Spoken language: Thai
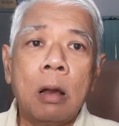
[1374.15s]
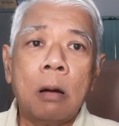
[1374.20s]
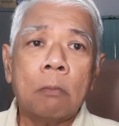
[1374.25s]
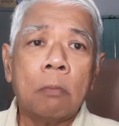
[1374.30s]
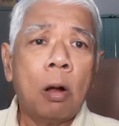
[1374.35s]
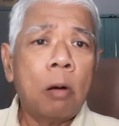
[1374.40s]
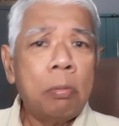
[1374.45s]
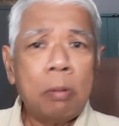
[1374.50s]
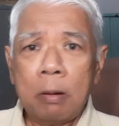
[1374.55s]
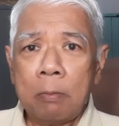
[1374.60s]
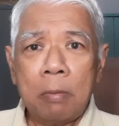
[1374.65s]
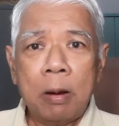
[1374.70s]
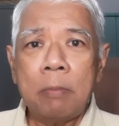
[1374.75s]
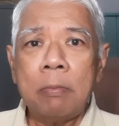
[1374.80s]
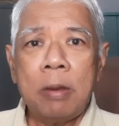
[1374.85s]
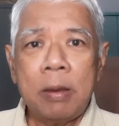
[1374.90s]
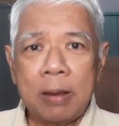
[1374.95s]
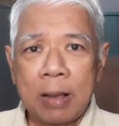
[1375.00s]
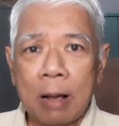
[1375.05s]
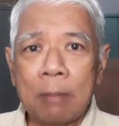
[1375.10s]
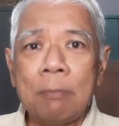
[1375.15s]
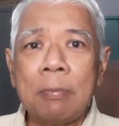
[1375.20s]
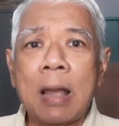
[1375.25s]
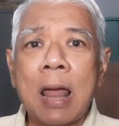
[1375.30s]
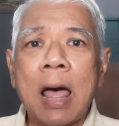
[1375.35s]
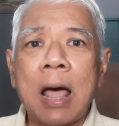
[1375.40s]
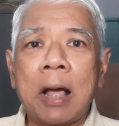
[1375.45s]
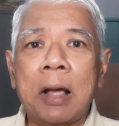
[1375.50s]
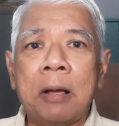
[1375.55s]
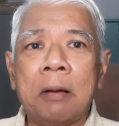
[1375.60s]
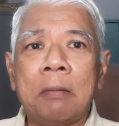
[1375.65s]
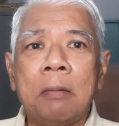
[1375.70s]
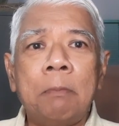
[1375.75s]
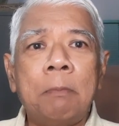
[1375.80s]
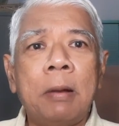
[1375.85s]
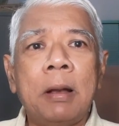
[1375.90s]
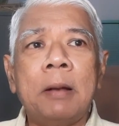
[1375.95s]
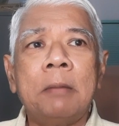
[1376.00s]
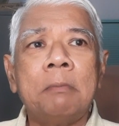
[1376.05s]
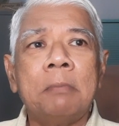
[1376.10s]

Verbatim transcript: เพราะมันไม่มีกำลังมันเป็น